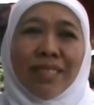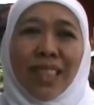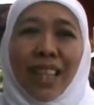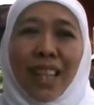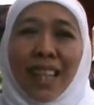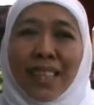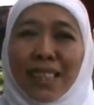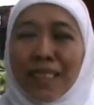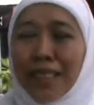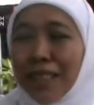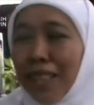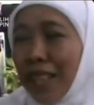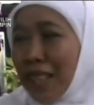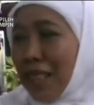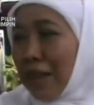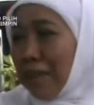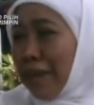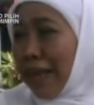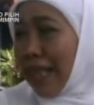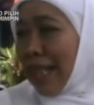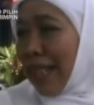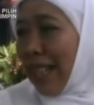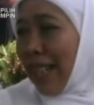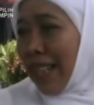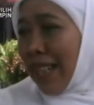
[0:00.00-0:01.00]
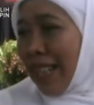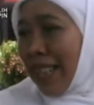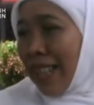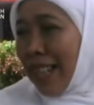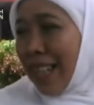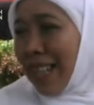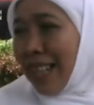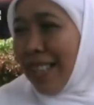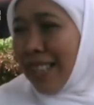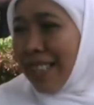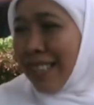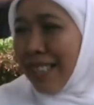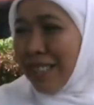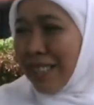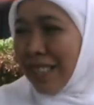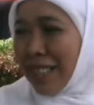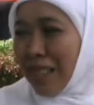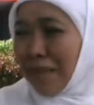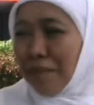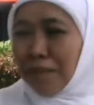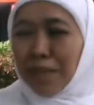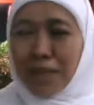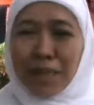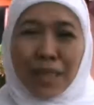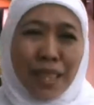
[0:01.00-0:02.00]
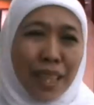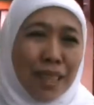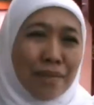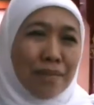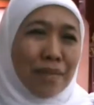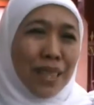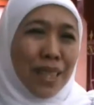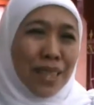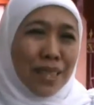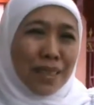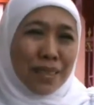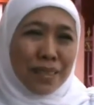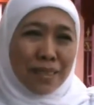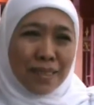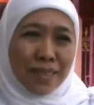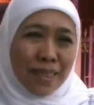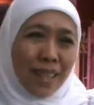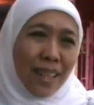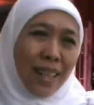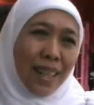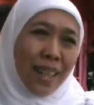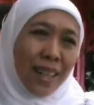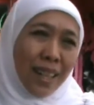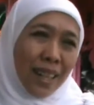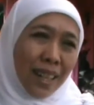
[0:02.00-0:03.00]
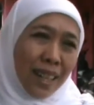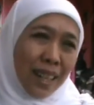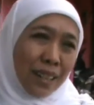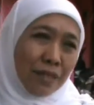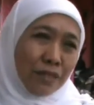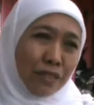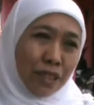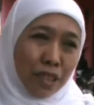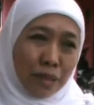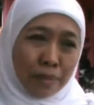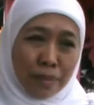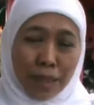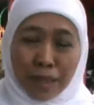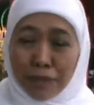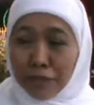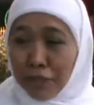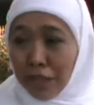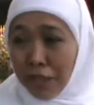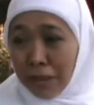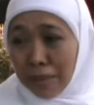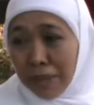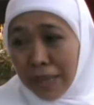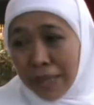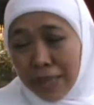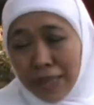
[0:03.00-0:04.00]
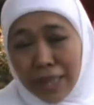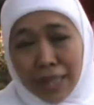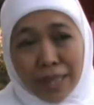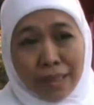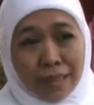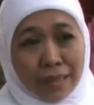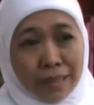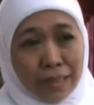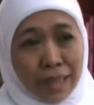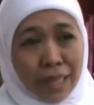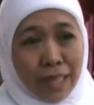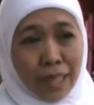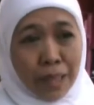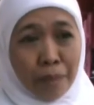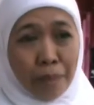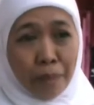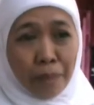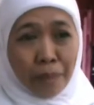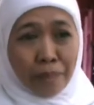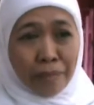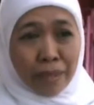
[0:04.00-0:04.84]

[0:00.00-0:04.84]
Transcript: Ya sudah dipetakan, jukam-jukamnya sudah, format-formatnya sudah.